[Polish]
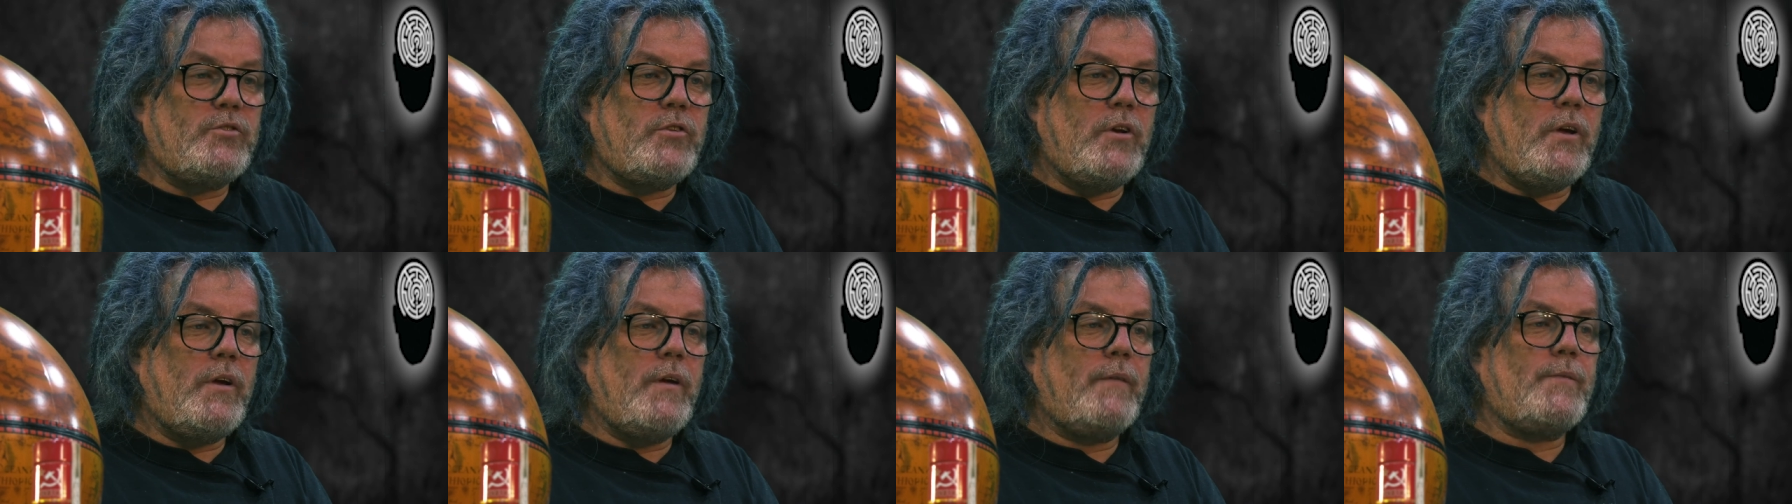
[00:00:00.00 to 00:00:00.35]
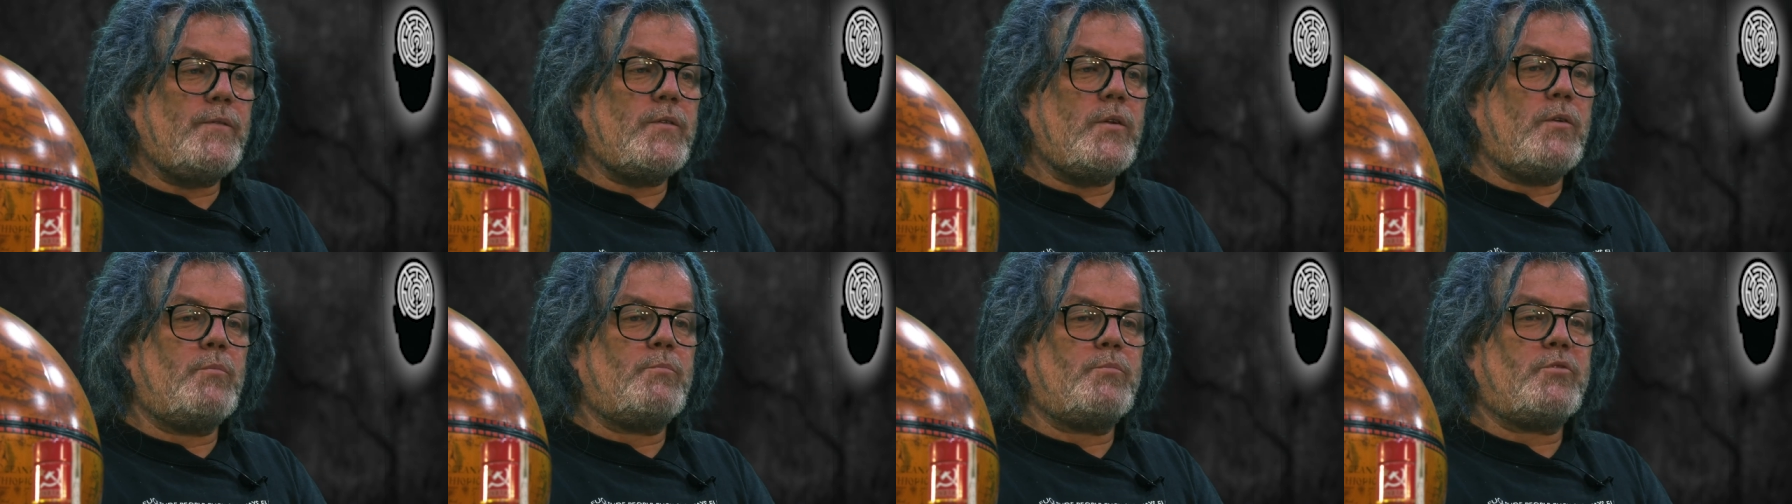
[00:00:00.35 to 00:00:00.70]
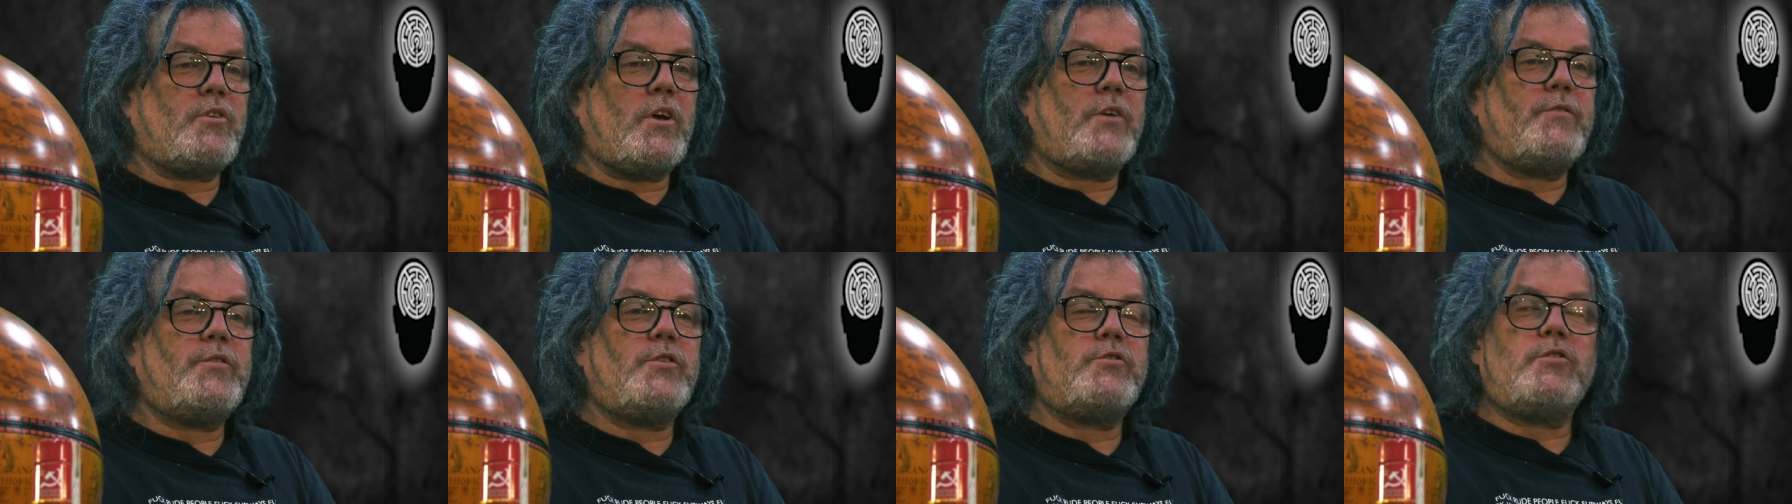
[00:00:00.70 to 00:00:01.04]
się
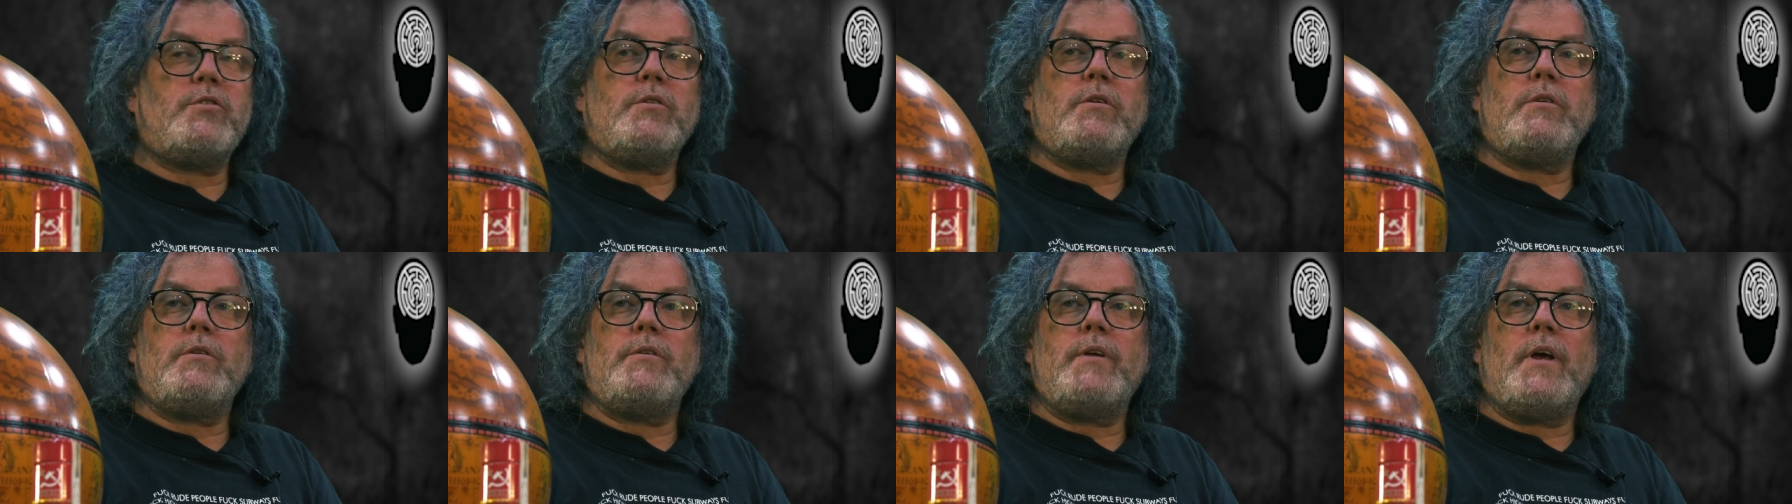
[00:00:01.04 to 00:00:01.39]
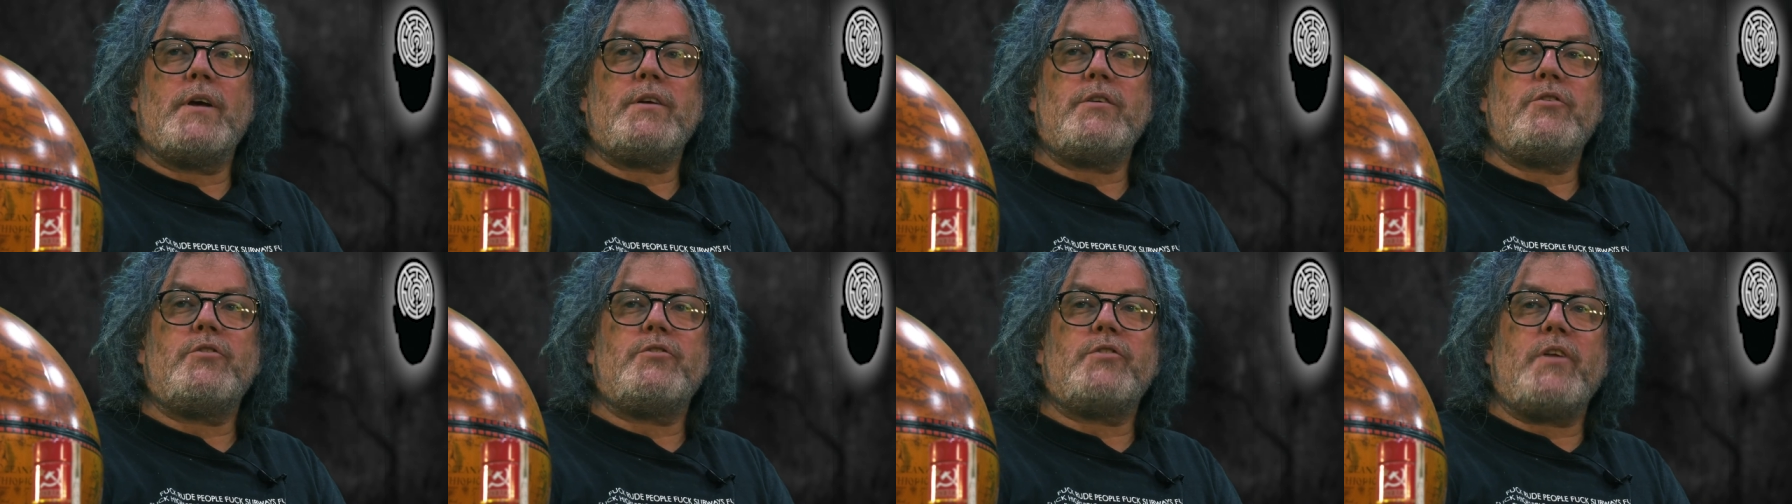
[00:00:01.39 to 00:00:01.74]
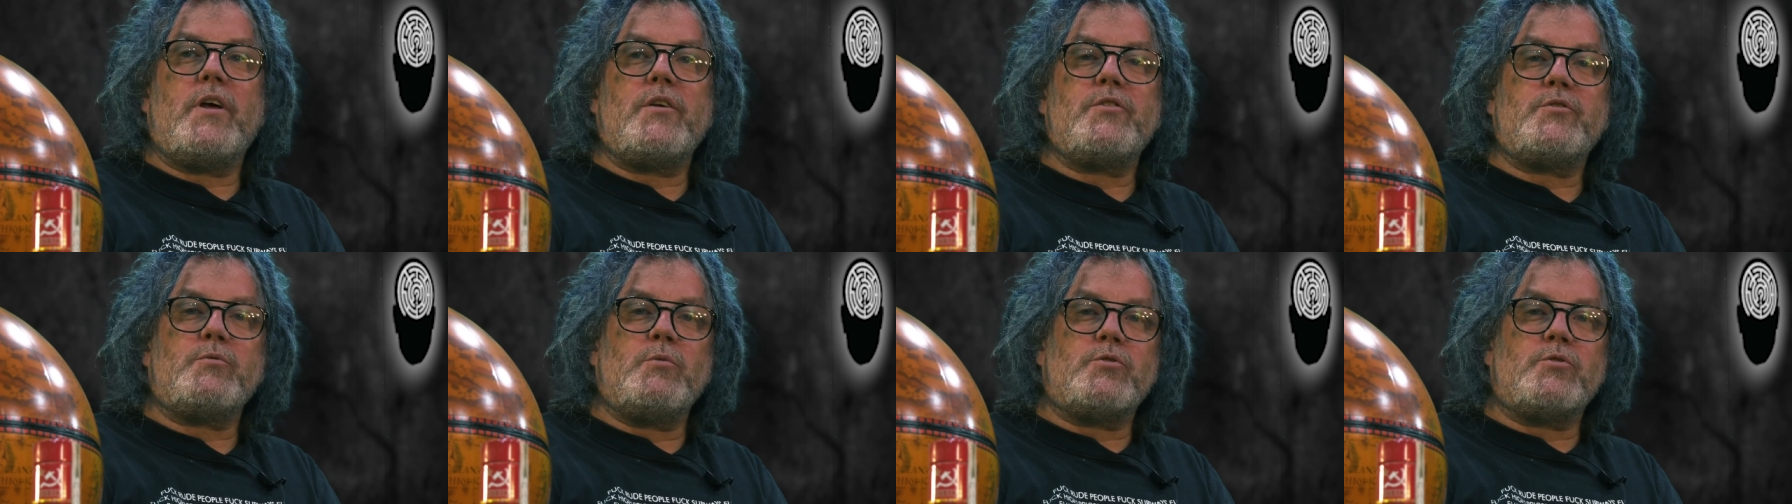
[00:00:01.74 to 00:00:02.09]
przechwyci jakiś sens